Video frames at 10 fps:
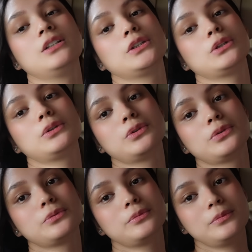
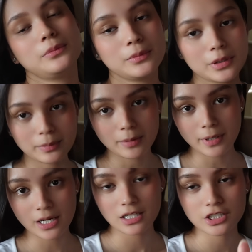So,
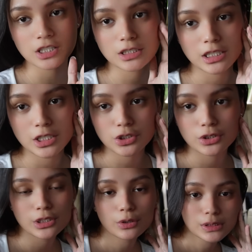magpapa-eyelash
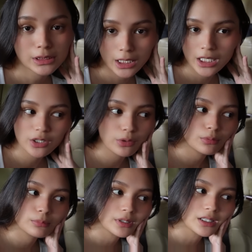extensions ako sa
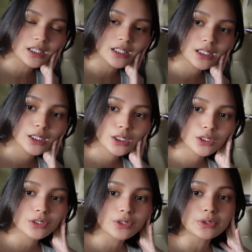Ayumi,
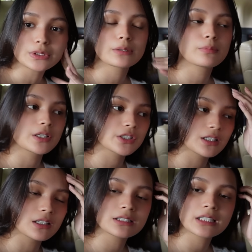dun sa
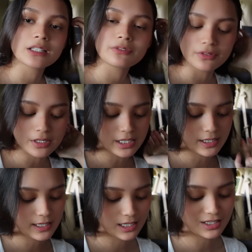branch nila sa
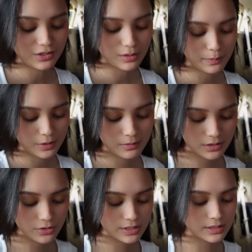Evia. And yung
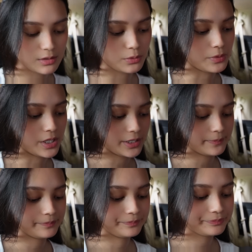appointment ko is at
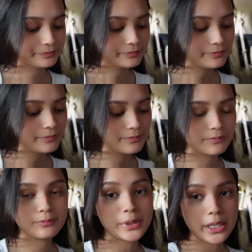1
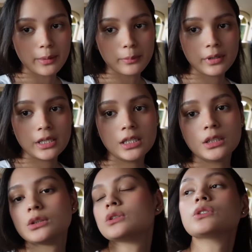p.m.
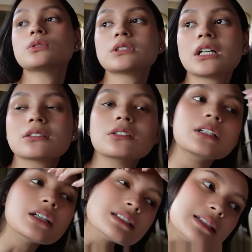So, sakto
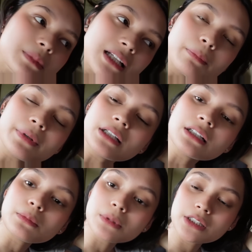lang kasi malapit
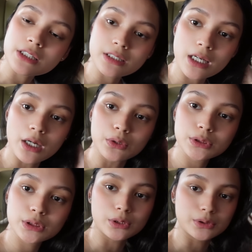lang naman siya sa
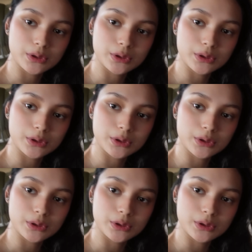house ko.